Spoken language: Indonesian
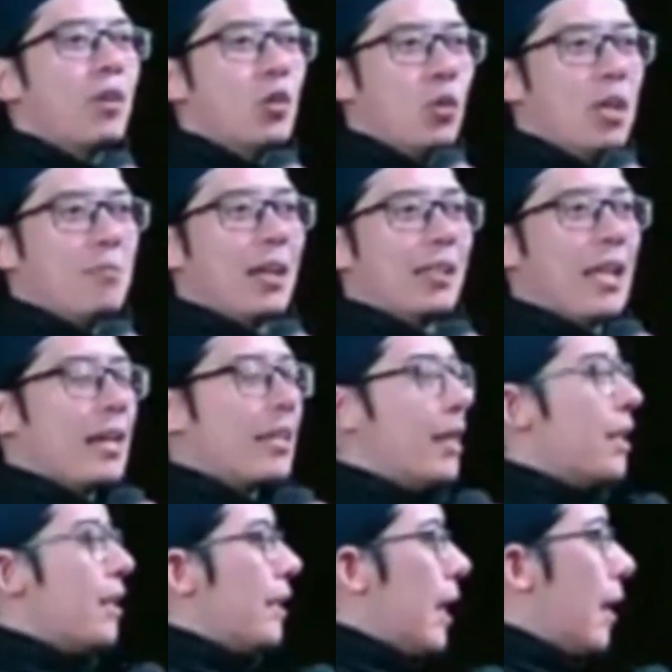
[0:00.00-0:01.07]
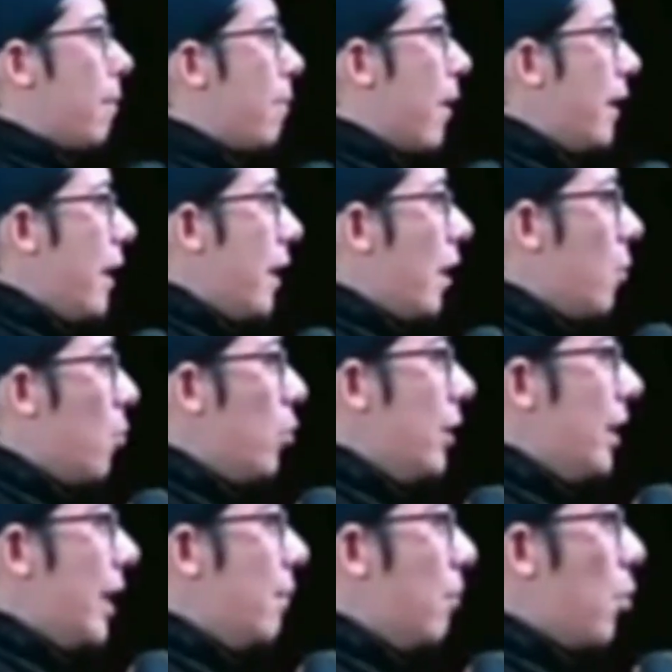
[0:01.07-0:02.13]
tapi berduri batangnya. Siapa
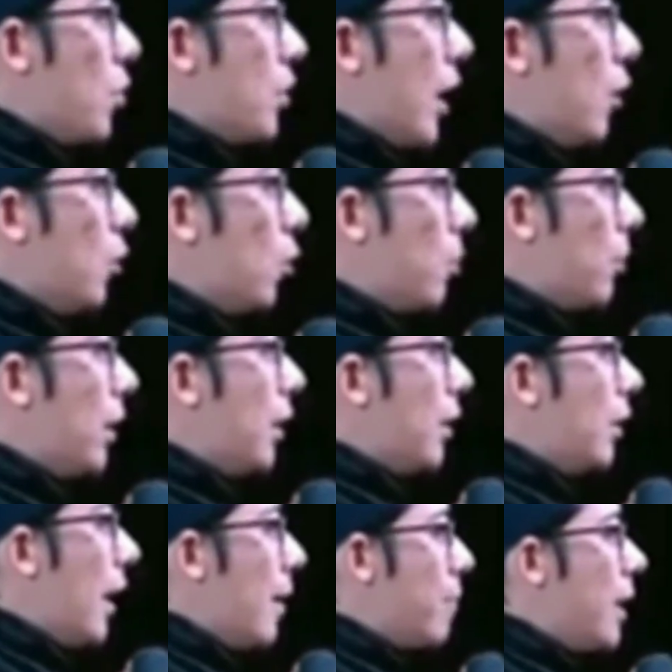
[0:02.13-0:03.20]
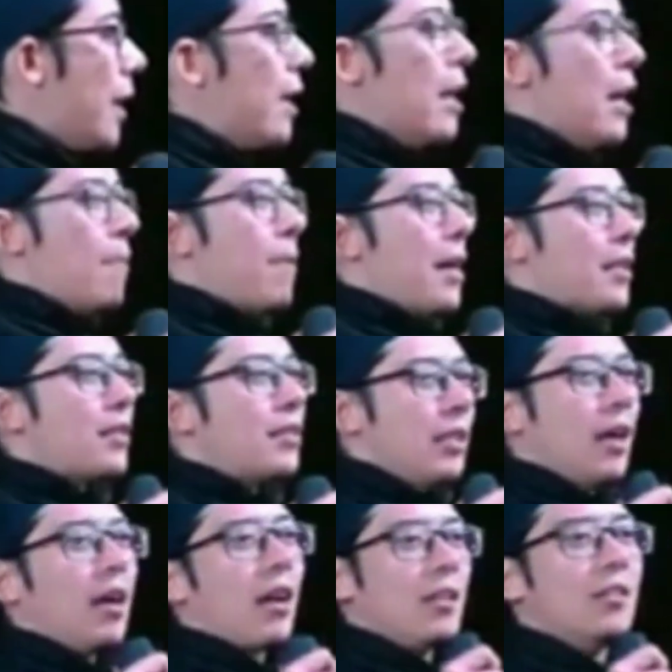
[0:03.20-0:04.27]
yang kemudian berusaha untuk menggenggamnya,
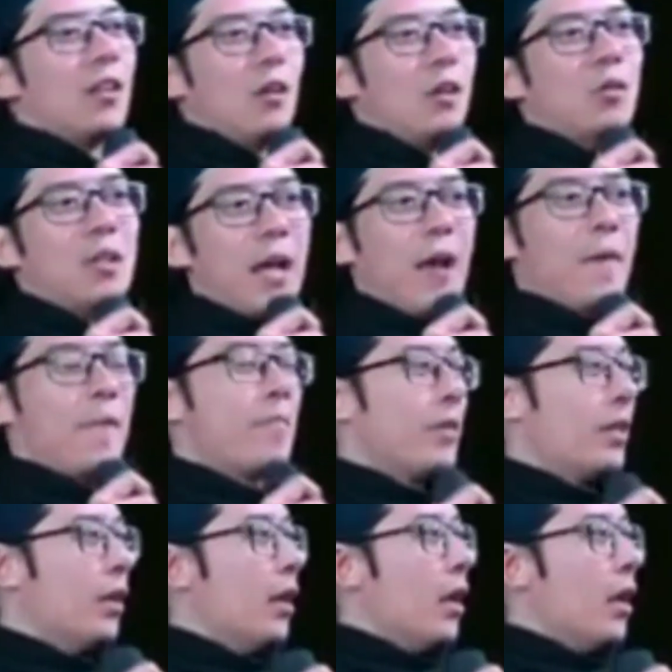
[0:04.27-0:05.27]
pasti akan terluka.